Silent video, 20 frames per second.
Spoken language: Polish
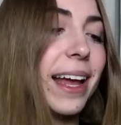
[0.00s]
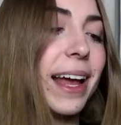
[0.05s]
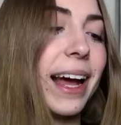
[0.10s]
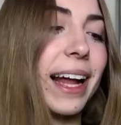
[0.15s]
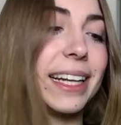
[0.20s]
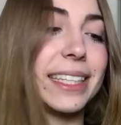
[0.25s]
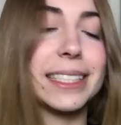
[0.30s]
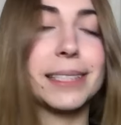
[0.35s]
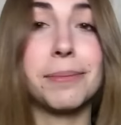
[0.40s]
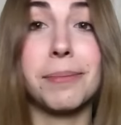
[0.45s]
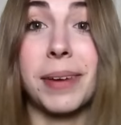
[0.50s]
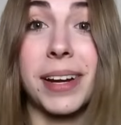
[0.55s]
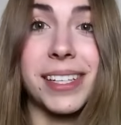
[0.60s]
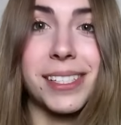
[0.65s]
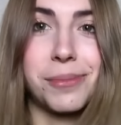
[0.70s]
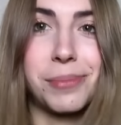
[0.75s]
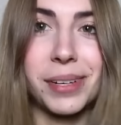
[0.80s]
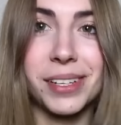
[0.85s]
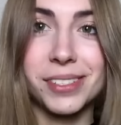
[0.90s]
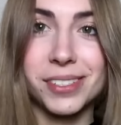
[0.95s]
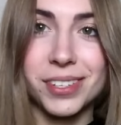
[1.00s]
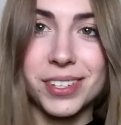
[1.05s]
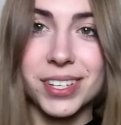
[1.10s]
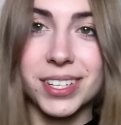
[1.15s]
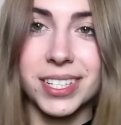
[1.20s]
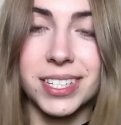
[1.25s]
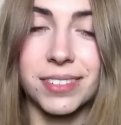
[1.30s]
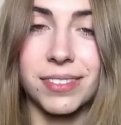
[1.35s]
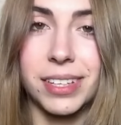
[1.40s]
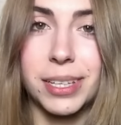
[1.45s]
ale jestem bardzo, bardzo
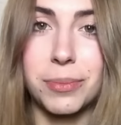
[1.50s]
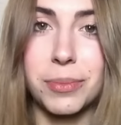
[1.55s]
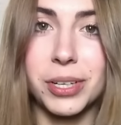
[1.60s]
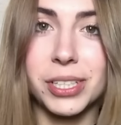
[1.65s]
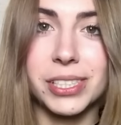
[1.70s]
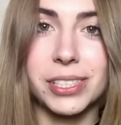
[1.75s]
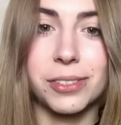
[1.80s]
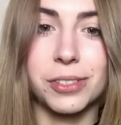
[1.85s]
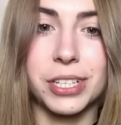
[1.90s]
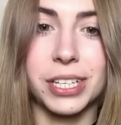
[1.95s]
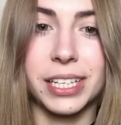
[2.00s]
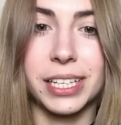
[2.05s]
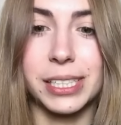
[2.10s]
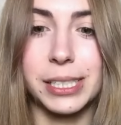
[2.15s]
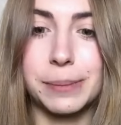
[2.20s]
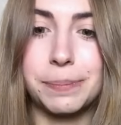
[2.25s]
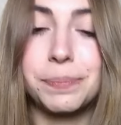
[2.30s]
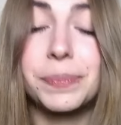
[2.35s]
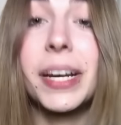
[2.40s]
szczęśliwa, nie mogę się doczekać.